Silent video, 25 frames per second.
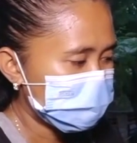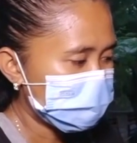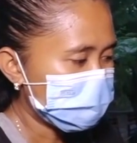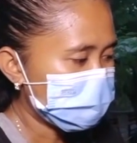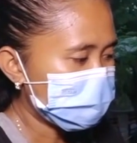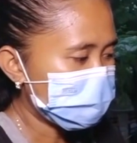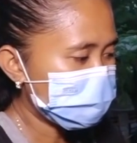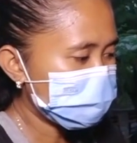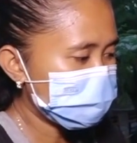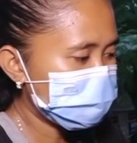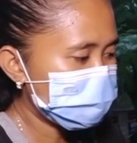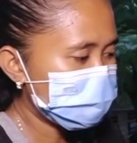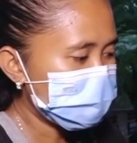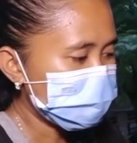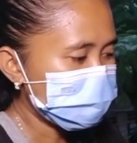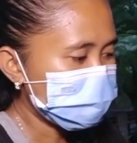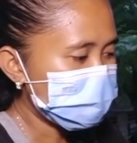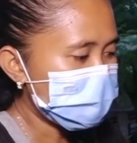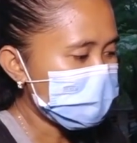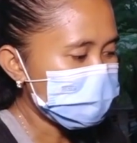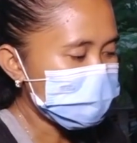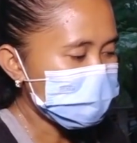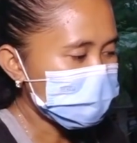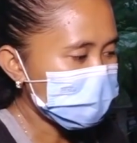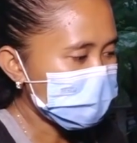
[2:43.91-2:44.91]
karena tidak
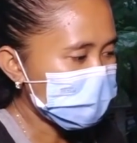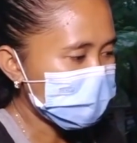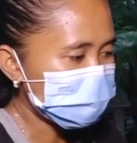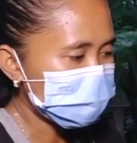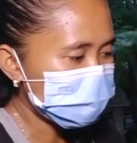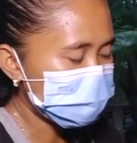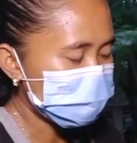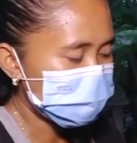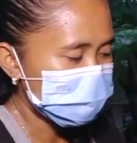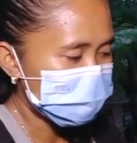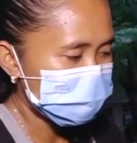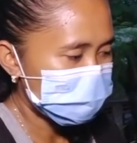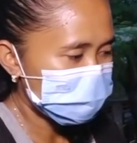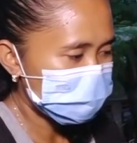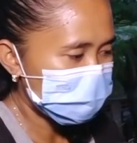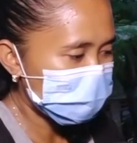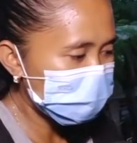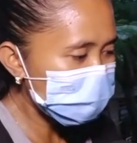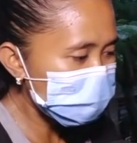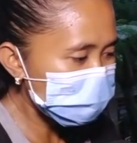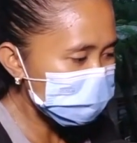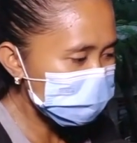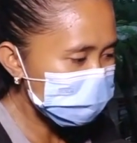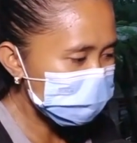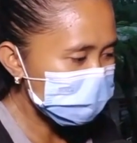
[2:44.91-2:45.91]
selamanya kami
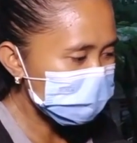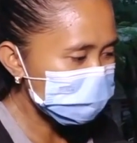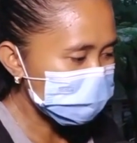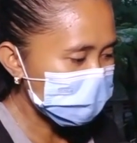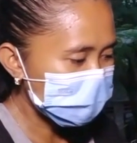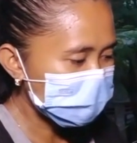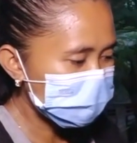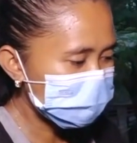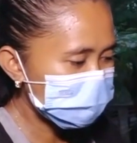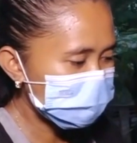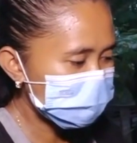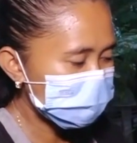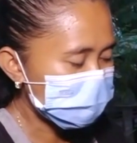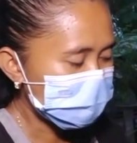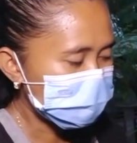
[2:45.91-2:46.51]
mengungsi Pak di